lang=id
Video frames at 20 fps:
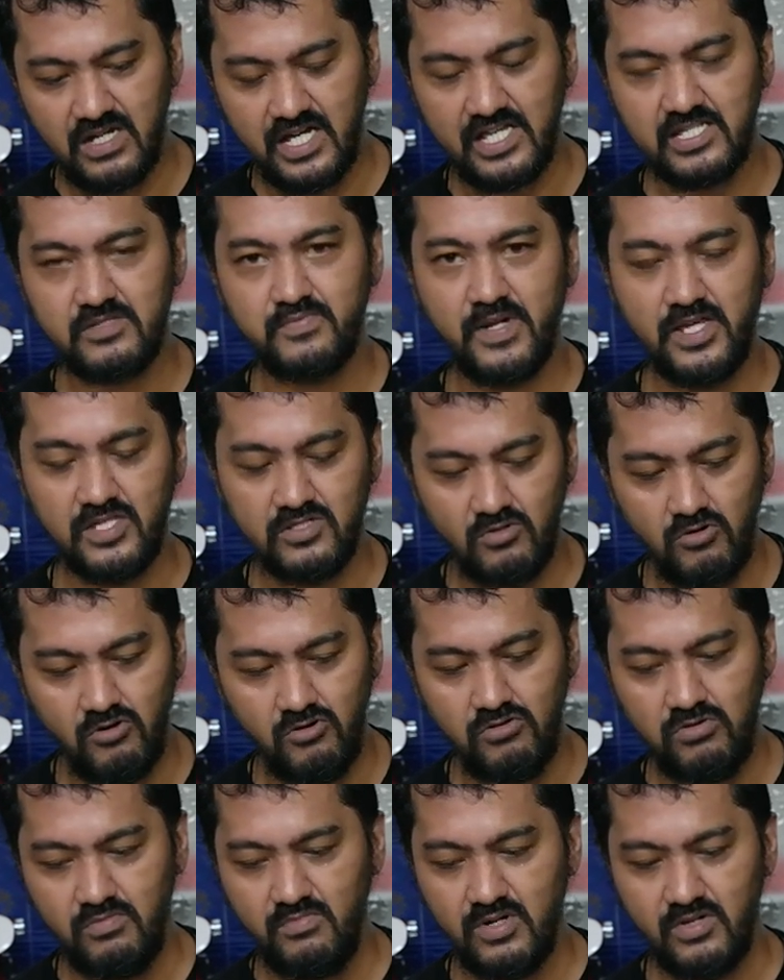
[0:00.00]

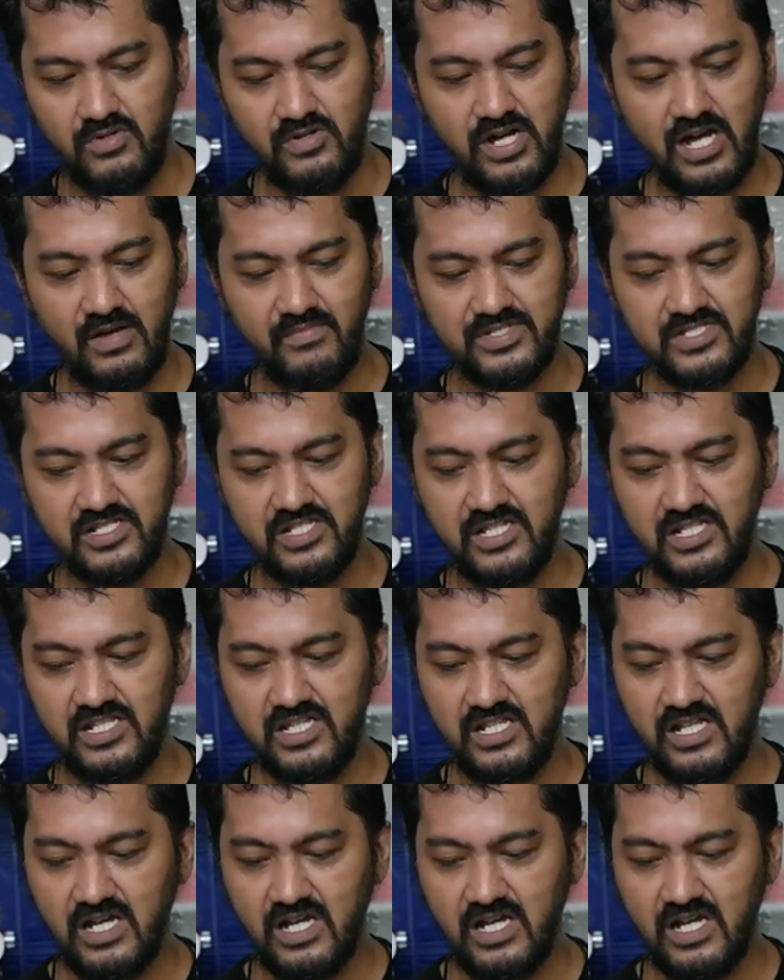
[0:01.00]
espresso menggunakan mesin ini